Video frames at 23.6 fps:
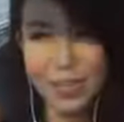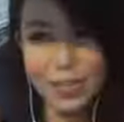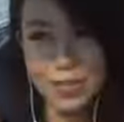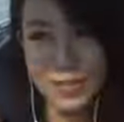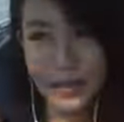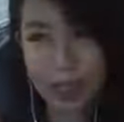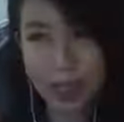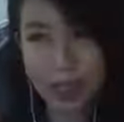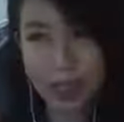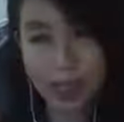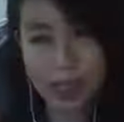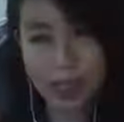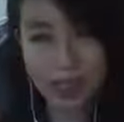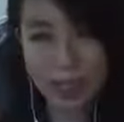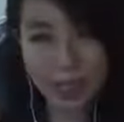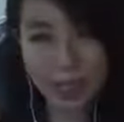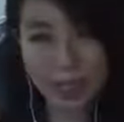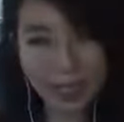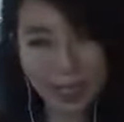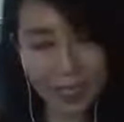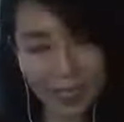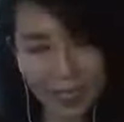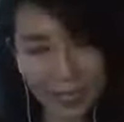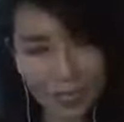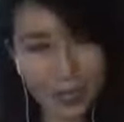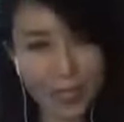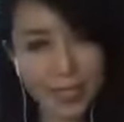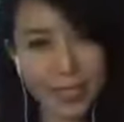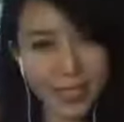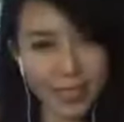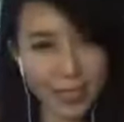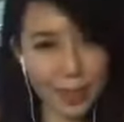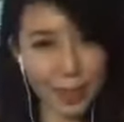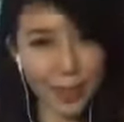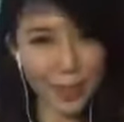所以我一有
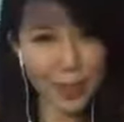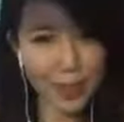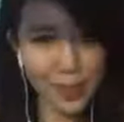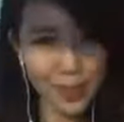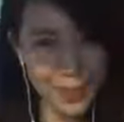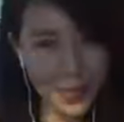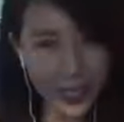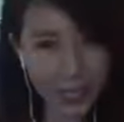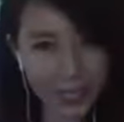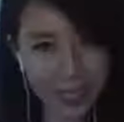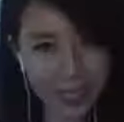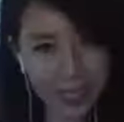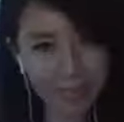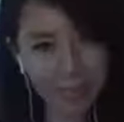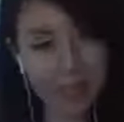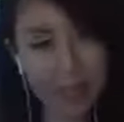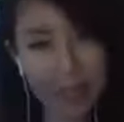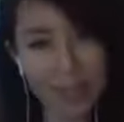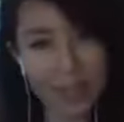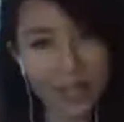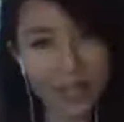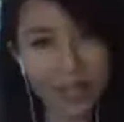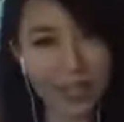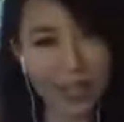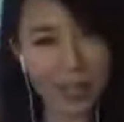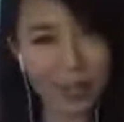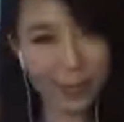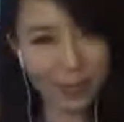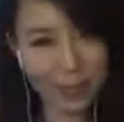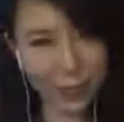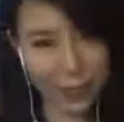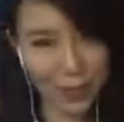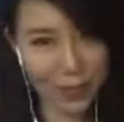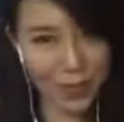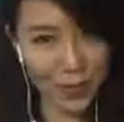时间我都做这方面的
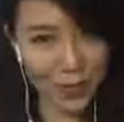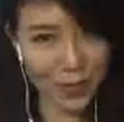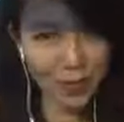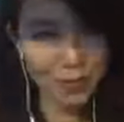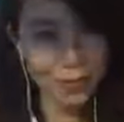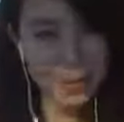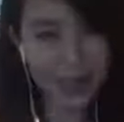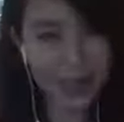付出。